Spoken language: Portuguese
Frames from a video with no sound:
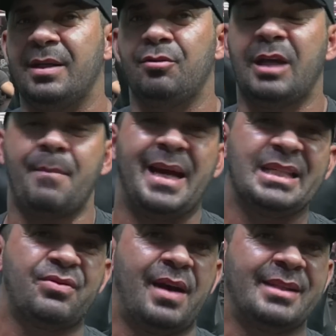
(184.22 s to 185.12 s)
que é mais
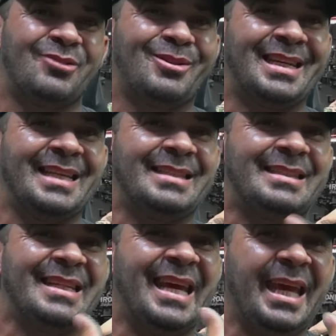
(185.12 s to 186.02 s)
fácil
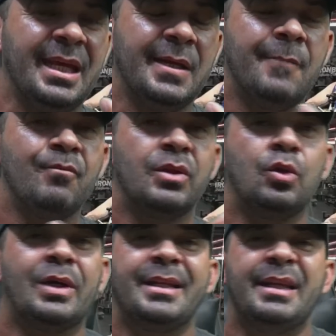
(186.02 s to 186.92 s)
crescer do que
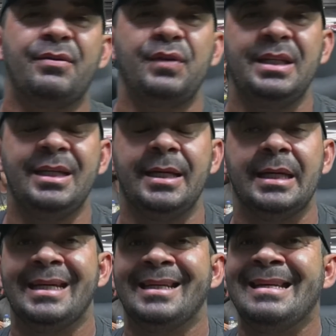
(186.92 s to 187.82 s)
definir.
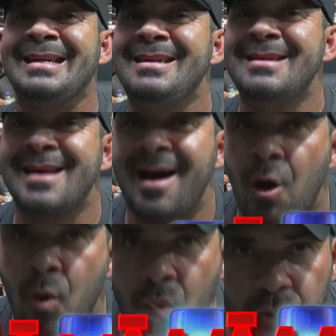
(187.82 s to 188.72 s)
Não,
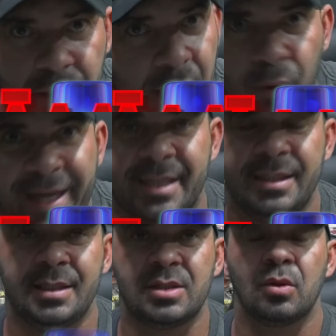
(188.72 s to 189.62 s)
não era
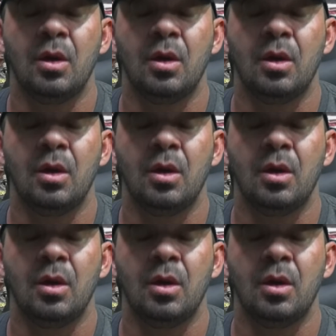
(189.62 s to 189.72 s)
isso.